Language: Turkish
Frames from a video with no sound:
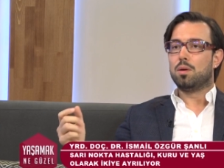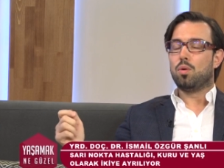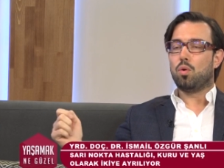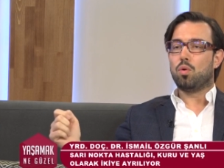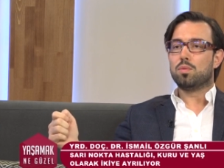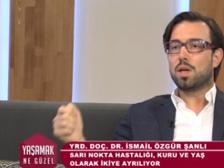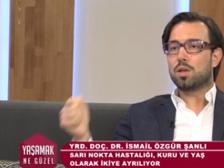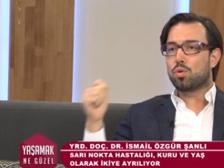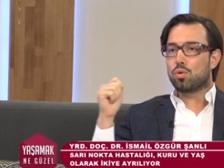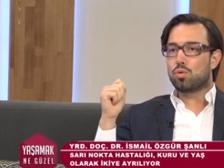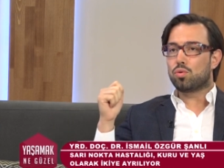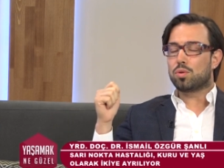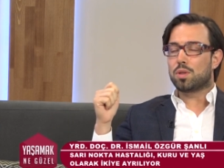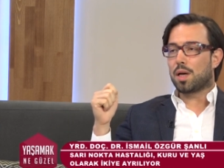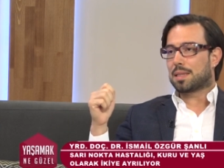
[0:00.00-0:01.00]
onlar
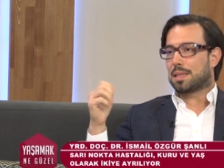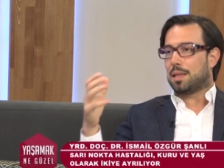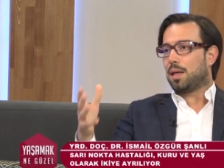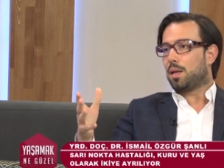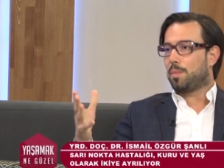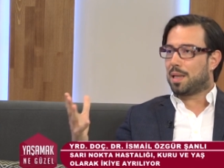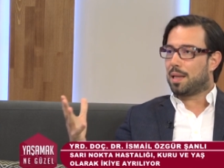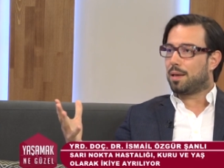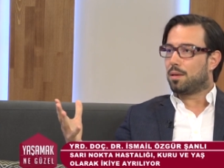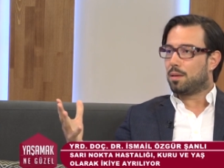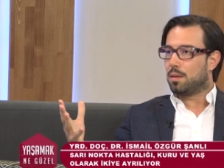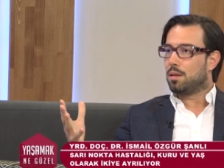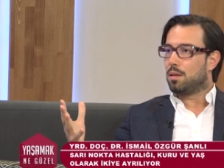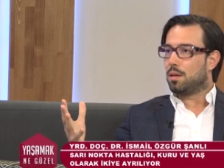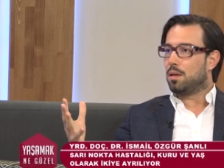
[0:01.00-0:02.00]
gözlüğü taksalar bile
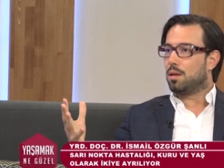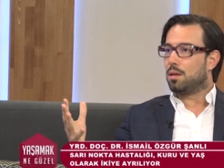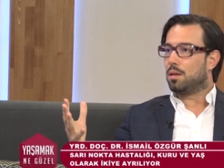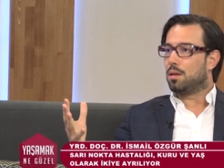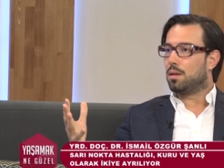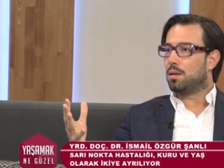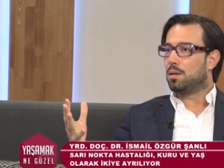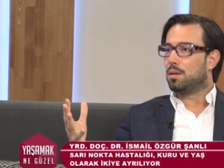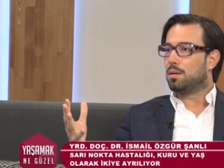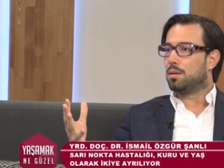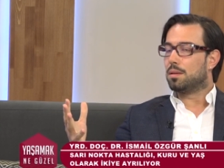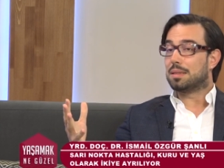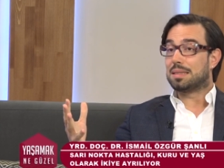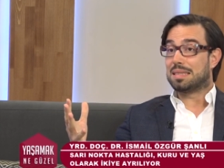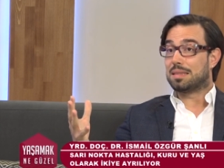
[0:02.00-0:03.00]
e,
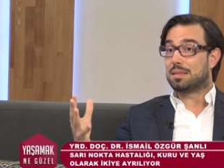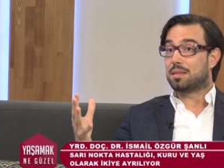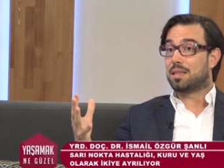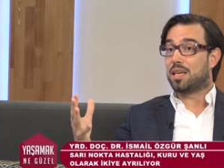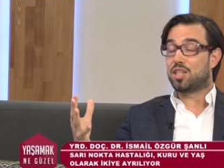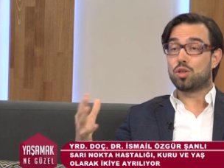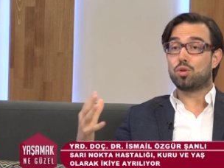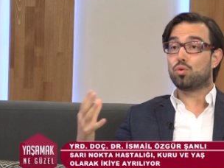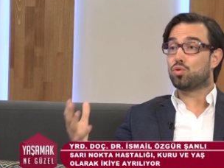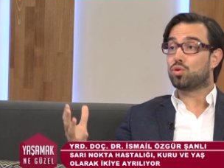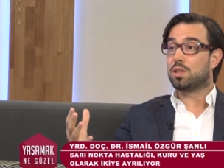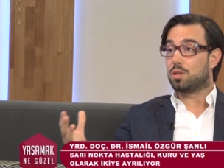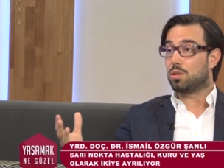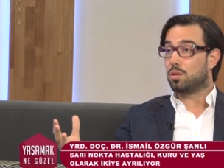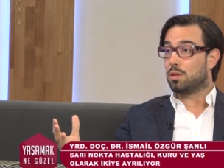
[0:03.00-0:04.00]
gece
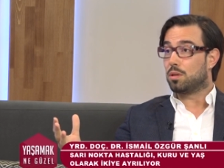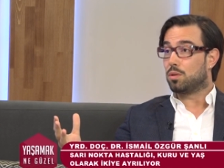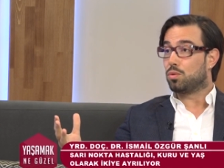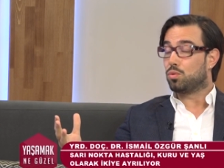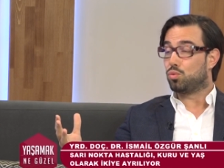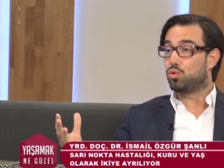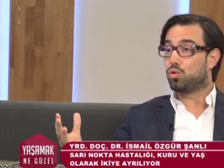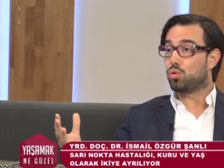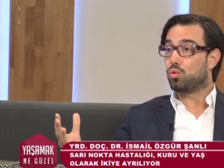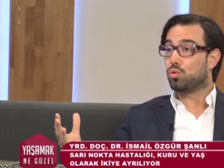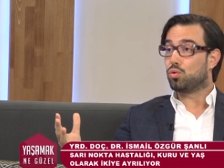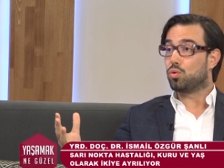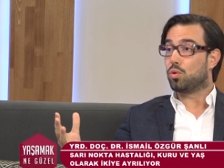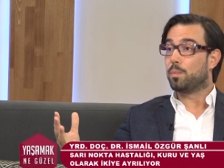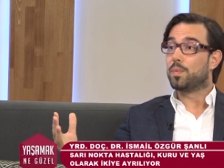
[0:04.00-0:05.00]
görüşleri düşük
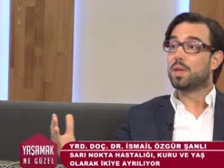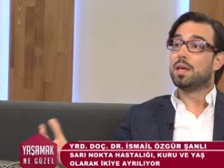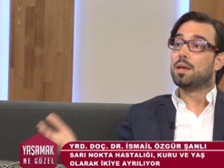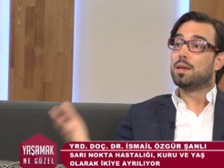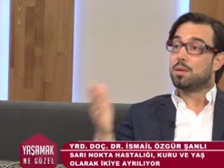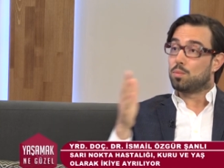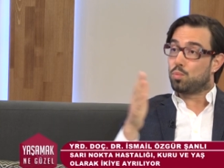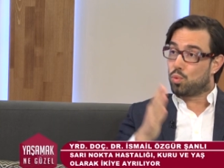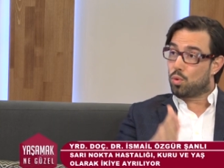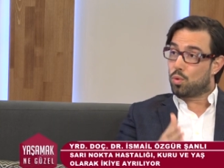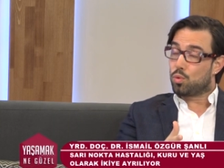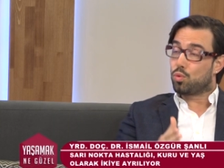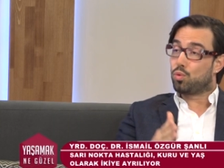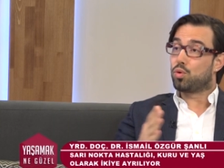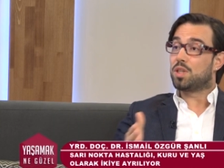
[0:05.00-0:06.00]
oluyor. Bu
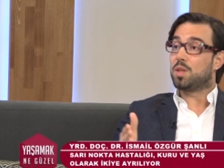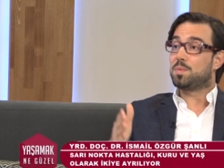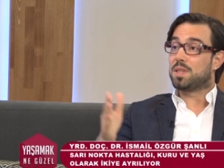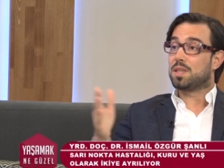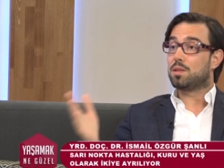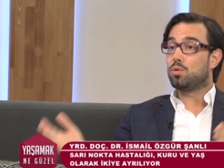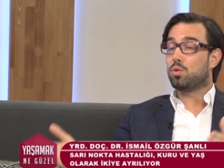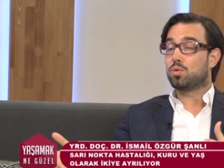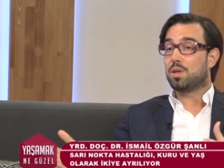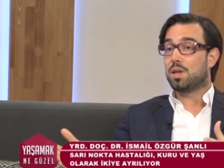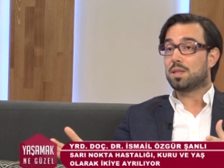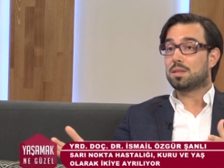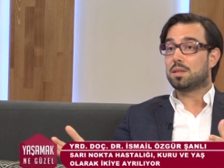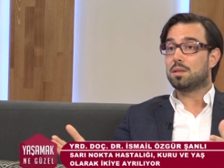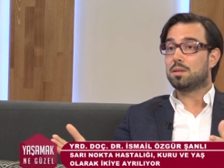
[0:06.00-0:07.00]
kuru tip sarı nokta
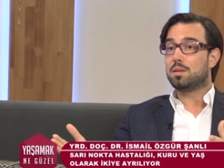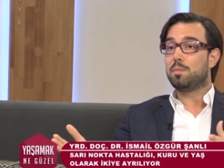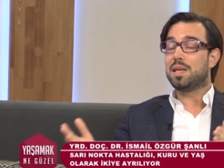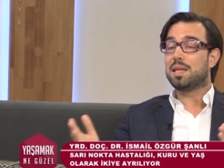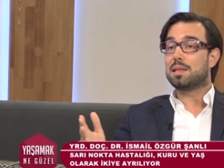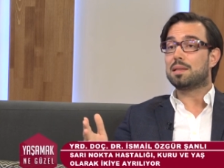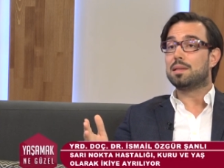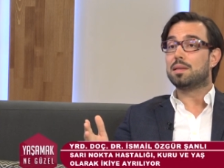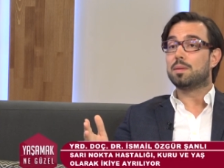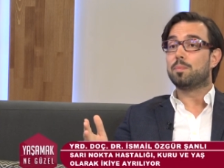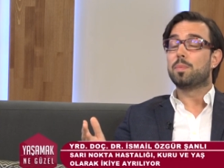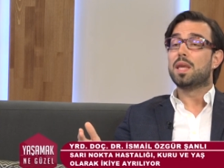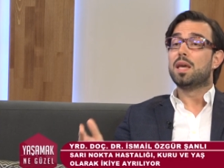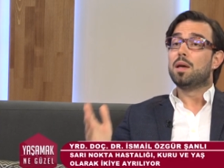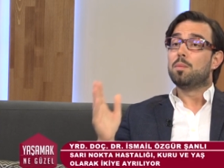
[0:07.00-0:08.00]
hastalığının belirtileri.
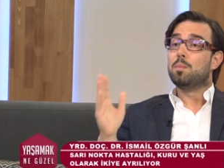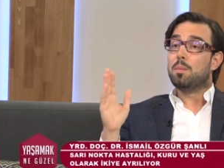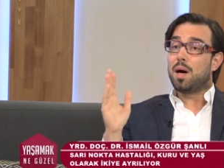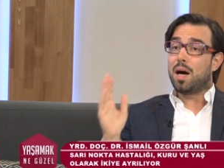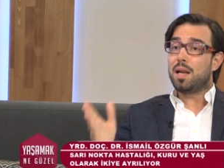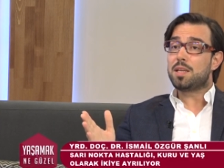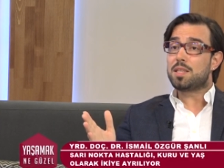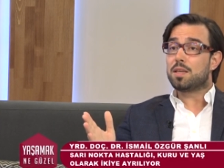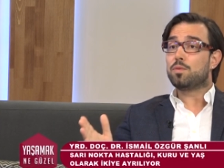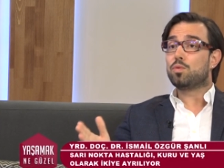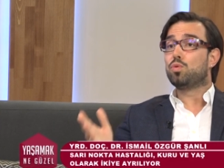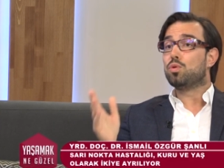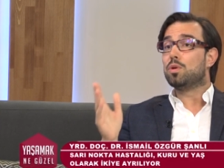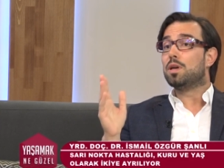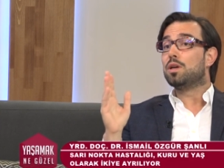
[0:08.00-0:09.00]
Maalesef
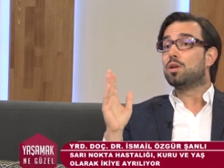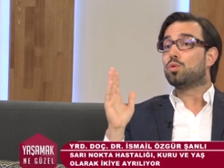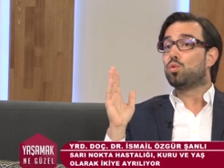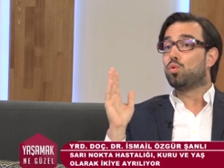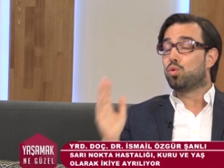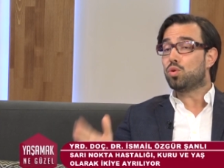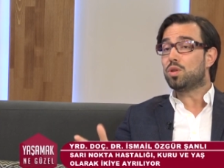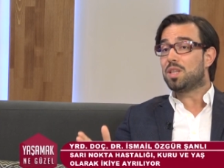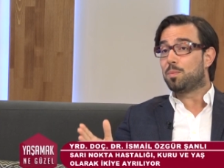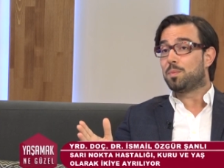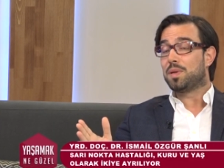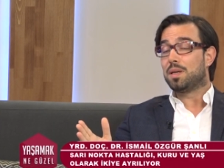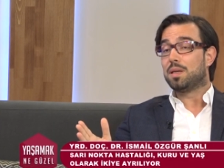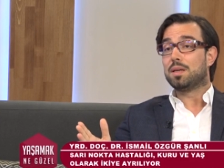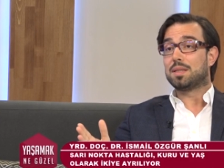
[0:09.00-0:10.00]
e, kuru tip
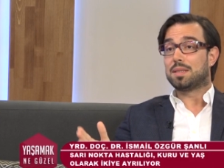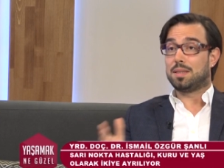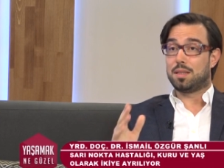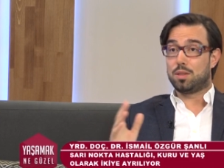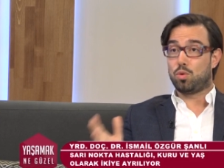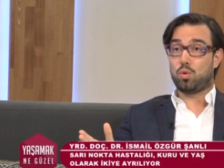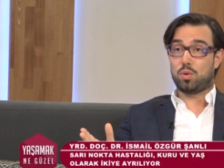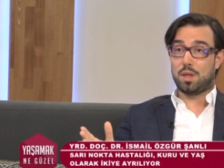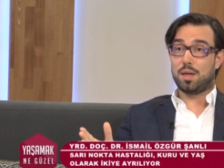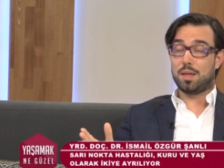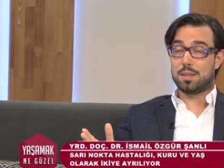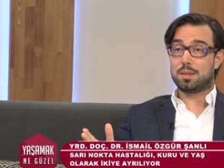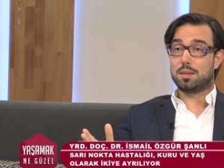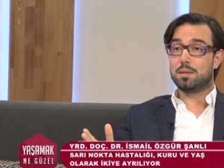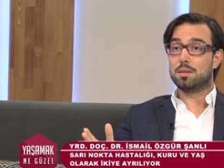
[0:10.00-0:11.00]
sarı nokta
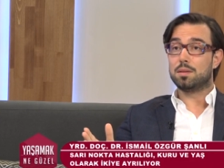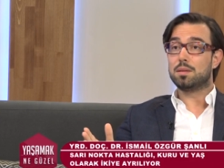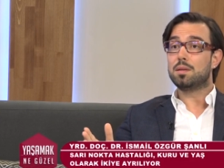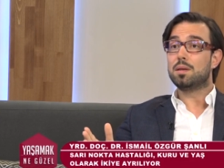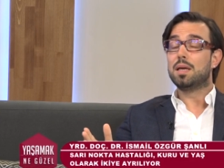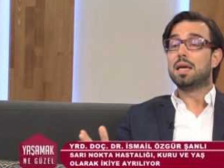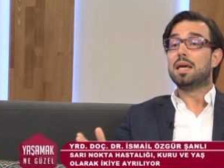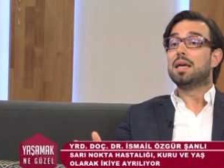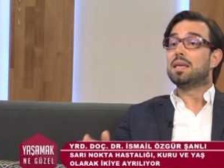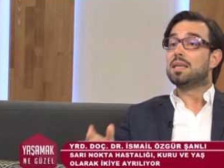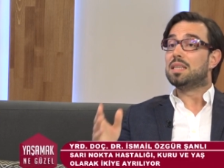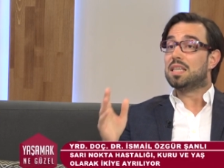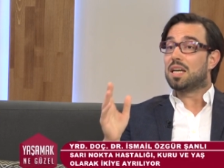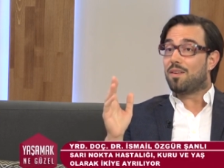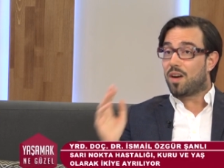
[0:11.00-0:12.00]
hastalığı
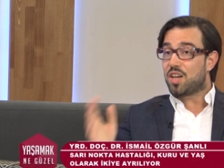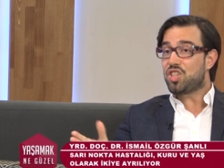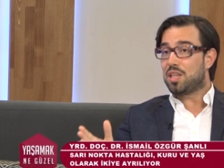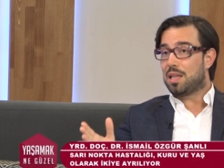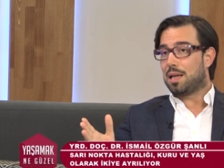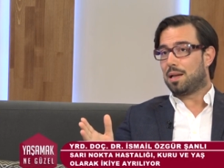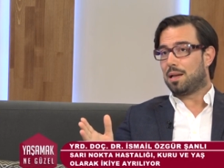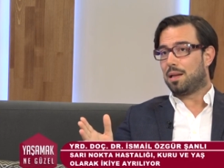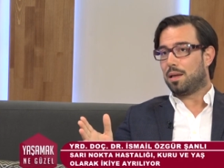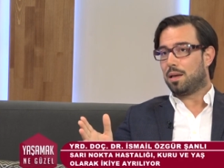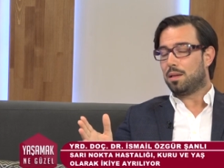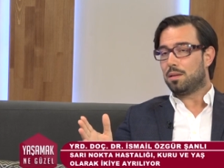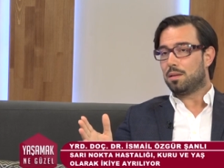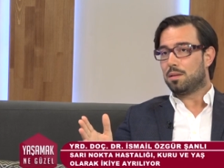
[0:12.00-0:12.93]
yavaş ilerleyen